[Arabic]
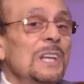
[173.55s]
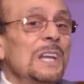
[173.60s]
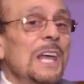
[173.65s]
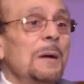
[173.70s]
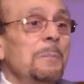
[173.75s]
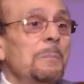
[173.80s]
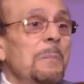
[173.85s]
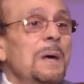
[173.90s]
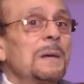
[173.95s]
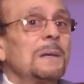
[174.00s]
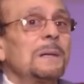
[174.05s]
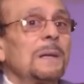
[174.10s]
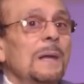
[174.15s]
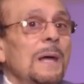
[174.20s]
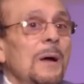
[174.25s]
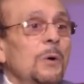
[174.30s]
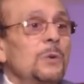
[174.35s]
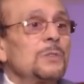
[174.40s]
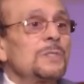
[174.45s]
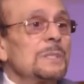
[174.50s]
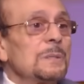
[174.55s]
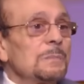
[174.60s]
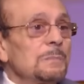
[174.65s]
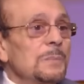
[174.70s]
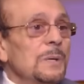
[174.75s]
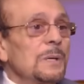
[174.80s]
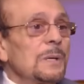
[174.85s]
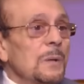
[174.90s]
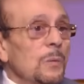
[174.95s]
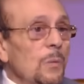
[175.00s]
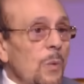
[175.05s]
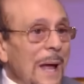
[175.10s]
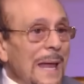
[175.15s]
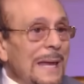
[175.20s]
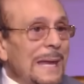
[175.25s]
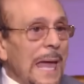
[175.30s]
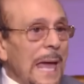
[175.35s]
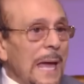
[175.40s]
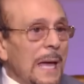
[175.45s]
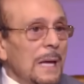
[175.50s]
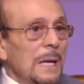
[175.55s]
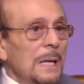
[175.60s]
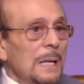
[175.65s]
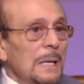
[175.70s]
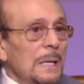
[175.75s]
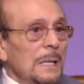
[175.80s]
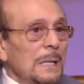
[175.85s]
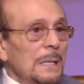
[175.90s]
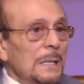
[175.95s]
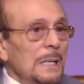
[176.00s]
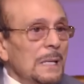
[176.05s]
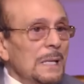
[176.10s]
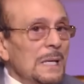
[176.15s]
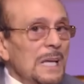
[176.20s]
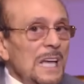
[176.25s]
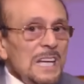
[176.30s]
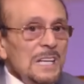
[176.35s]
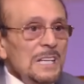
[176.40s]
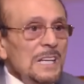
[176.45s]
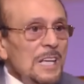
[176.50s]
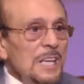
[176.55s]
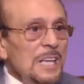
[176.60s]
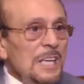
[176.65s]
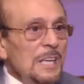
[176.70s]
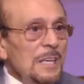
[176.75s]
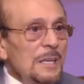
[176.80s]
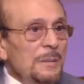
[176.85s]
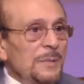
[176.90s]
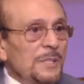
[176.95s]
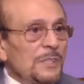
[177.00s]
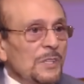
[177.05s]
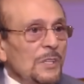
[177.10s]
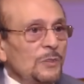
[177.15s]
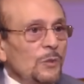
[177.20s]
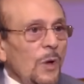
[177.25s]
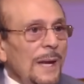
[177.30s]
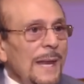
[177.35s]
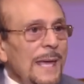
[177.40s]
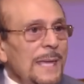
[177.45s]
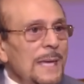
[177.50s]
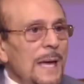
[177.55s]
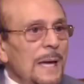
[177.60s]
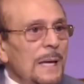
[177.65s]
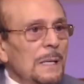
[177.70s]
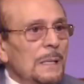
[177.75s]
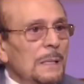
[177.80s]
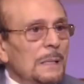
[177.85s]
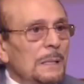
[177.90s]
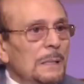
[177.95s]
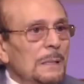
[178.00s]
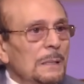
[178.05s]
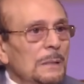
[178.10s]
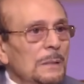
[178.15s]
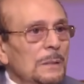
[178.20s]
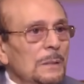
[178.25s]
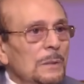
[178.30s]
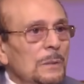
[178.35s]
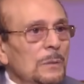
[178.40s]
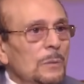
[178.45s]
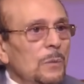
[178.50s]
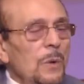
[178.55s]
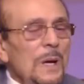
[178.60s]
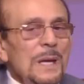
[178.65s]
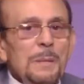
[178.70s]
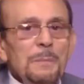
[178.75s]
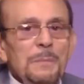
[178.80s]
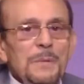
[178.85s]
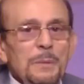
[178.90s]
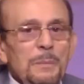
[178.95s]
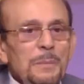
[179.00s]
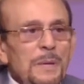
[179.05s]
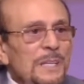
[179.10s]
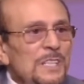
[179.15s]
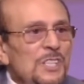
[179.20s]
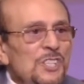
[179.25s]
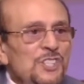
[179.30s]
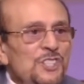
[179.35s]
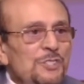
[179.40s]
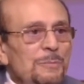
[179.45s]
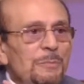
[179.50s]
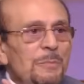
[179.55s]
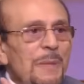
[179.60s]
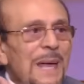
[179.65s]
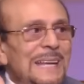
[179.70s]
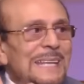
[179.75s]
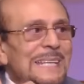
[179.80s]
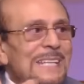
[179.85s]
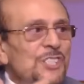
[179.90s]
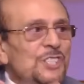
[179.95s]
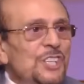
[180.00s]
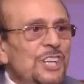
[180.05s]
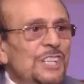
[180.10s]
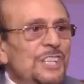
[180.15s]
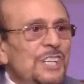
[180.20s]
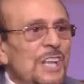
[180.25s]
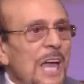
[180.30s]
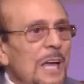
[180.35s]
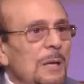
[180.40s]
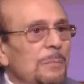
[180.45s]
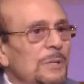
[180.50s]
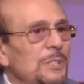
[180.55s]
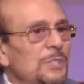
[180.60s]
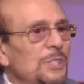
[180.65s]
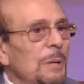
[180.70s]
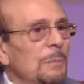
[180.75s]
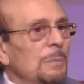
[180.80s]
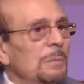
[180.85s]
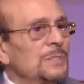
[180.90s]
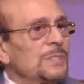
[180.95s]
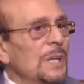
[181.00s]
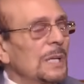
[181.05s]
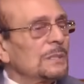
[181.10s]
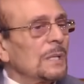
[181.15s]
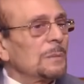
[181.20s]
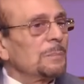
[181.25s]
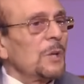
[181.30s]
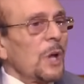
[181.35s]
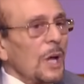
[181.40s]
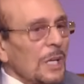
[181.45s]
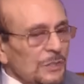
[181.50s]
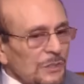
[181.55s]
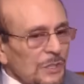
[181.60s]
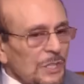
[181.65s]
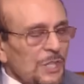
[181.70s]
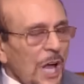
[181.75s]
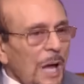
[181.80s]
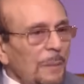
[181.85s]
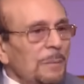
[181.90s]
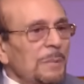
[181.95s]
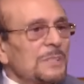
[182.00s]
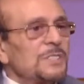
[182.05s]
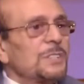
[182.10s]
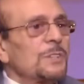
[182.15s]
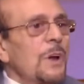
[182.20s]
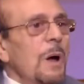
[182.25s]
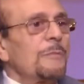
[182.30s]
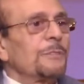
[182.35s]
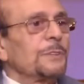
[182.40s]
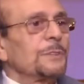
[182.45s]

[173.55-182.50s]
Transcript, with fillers: طلع مره حسني مبارك وقالها قال بيضغطوا عليا وانا ماليش ماليش اني اجبر الشعب المصري على التطبيع الشعب المصري